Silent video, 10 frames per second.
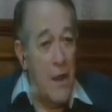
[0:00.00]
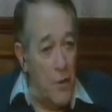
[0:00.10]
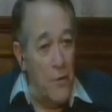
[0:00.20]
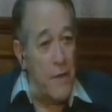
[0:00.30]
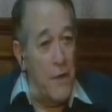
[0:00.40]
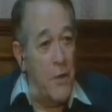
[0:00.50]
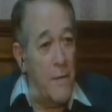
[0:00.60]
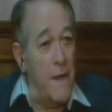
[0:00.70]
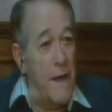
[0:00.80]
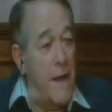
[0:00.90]
los quiero
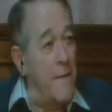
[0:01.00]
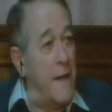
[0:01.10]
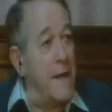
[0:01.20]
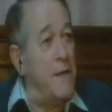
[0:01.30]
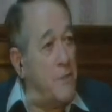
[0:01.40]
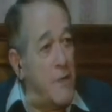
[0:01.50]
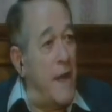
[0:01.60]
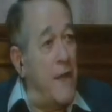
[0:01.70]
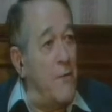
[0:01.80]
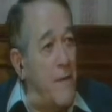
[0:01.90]
ver en el banquillo,
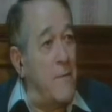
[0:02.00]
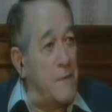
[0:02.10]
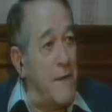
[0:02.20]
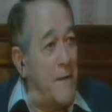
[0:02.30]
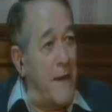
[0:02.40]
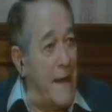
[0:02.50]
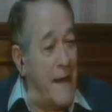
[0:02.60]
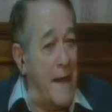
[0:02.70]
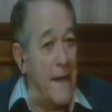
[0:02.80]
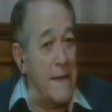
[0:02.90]
ahí nos vamos a ver las
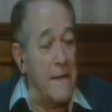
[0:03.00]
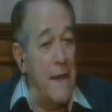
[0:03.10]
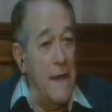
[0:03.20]
caras